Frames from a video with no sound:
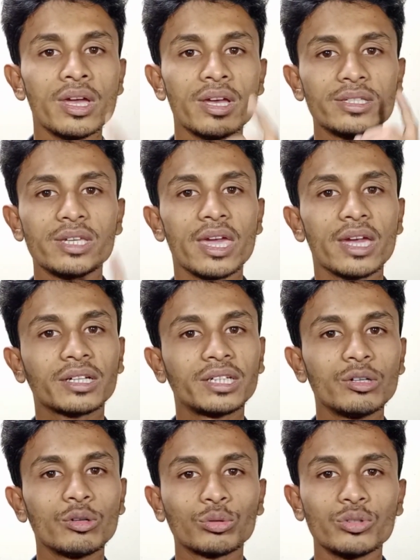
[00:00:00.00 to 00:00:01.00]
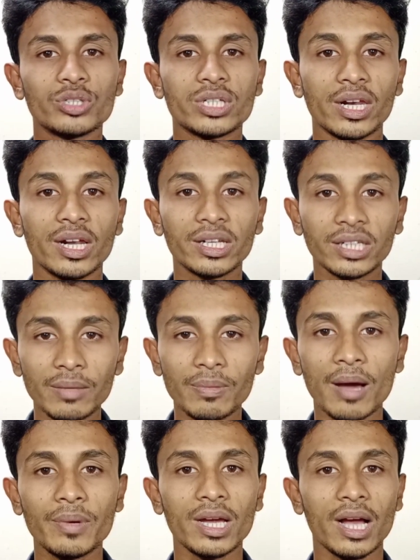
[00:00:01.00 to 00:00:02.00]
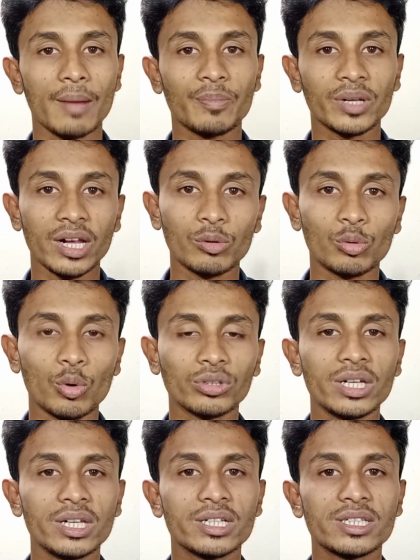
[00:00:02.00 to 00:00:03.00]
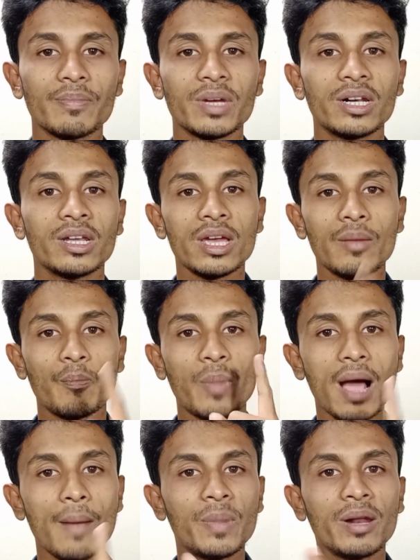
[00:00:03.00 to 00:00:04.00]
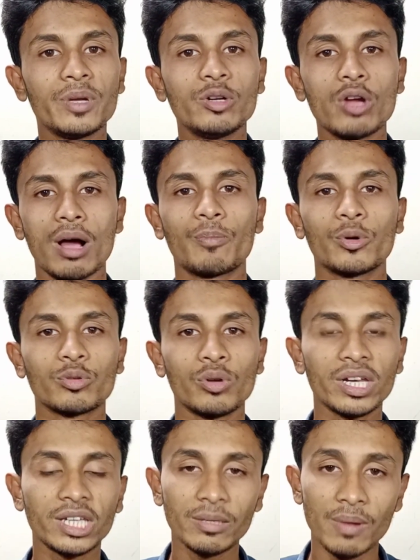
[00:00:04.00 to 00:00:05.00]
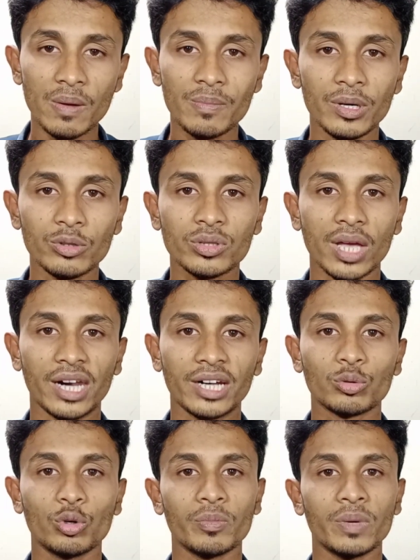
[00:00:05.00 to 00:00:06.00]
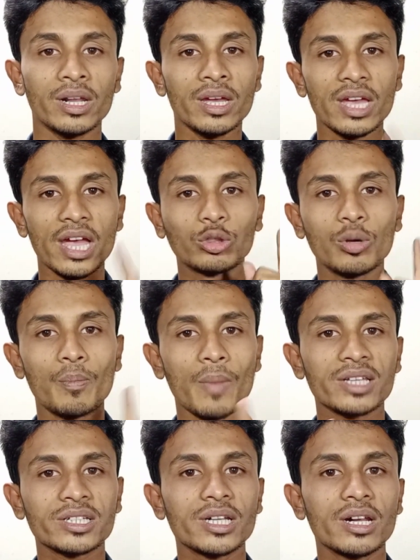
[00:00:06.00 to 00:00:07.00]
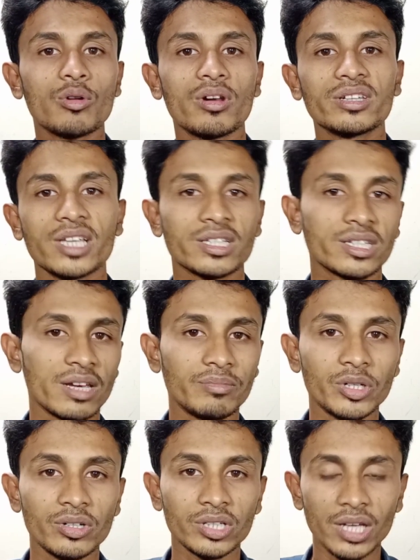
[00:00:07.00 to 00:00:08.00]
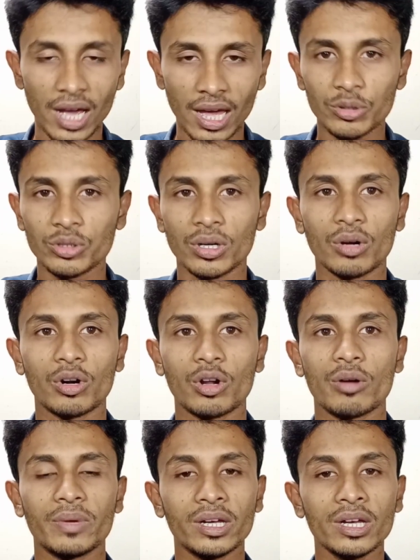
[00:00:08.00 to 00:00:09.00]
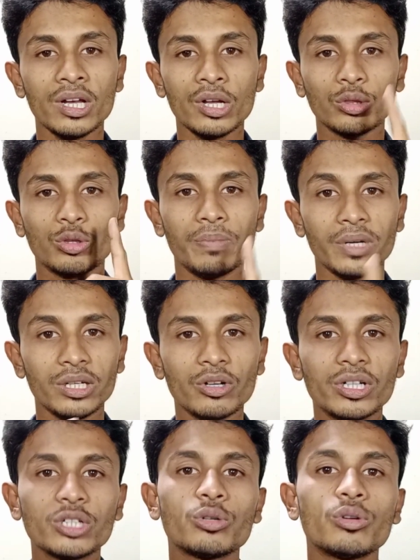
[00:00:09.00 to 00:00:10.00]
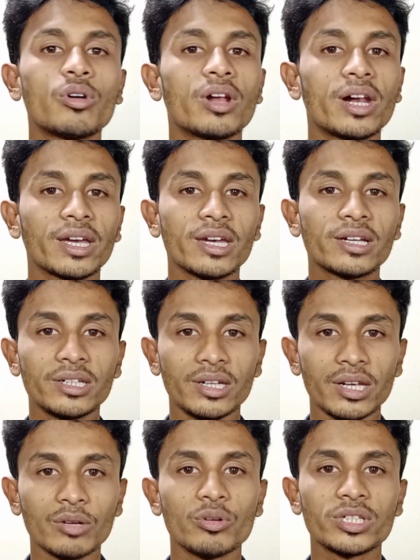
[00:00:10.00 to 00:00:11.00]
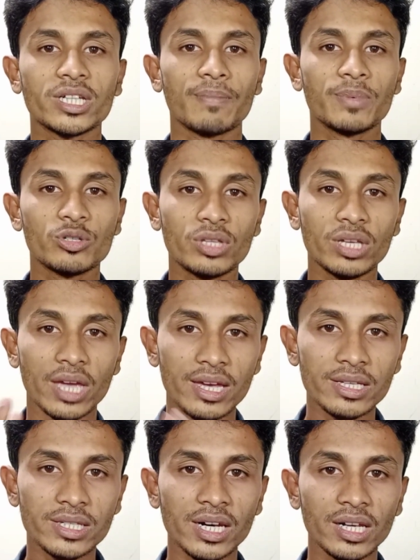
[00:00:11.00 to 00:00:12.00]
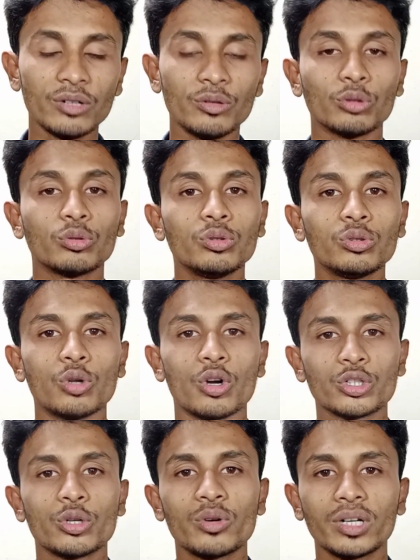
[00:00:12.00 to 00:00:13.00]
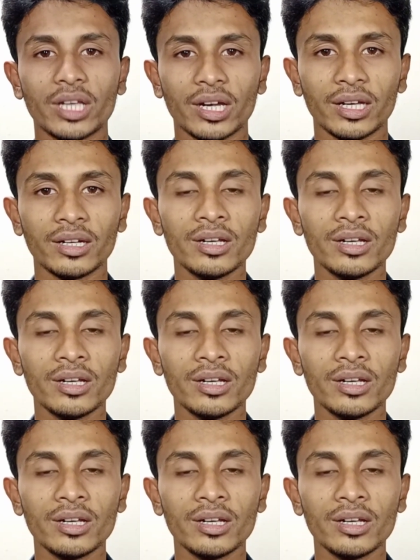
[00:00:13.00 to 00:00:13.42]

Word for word: যে একটি নতুন চ্যানেল কিভাবে আপনারা গ্রোতে নিয়ে যাবেন বা আপনার ভিডিও আপলোড করলে কিভাবে ভিউজ কালেক্ট করবেন একদম মাস্টার নলেজ আজকে এই ভিডিওটিতে আলোচনা করা হবে তো ভিডিওটি শুরু করার আগে একটি রিকোয়েস্ট আপনি যদি এই চ্যানেলের নতুন দর্শক হয়ে থাকেন